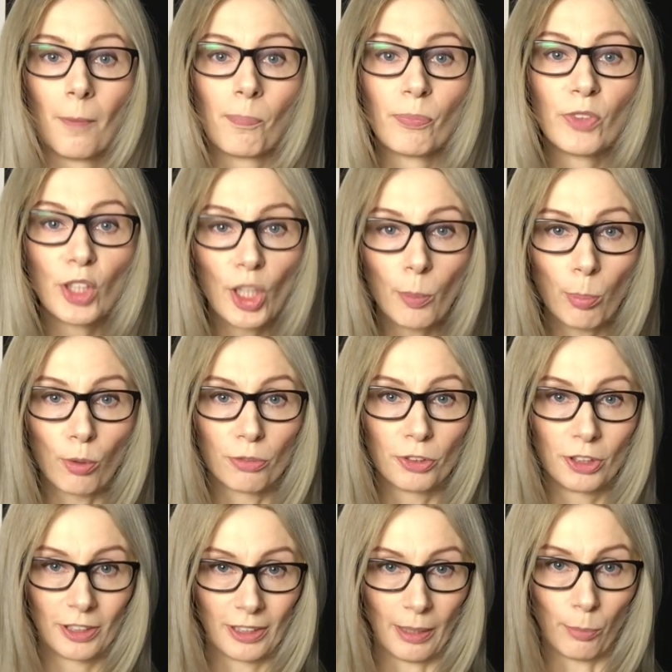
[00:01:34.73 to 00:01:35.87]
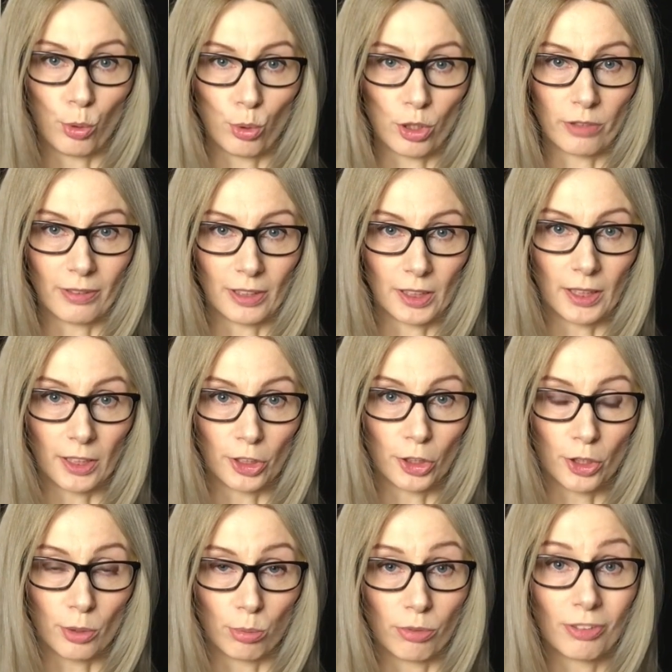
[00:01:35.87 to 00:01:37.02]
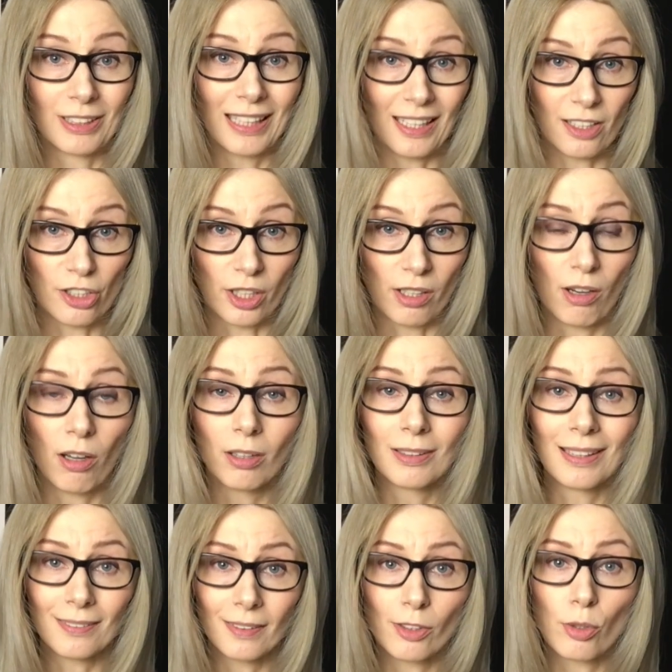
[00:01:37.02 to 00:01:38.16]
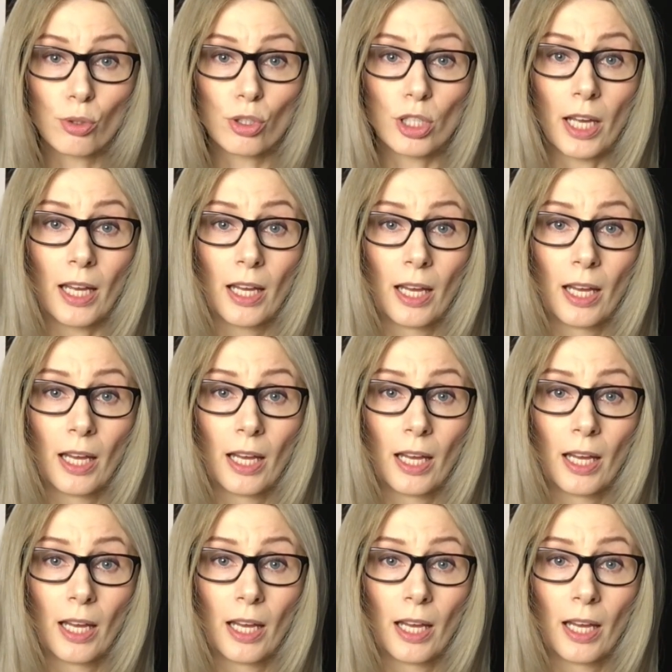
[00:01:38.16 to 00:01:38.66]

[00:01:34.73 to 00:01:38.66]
nie powinnam używać takich słów. Dlaczego? Dlatego, że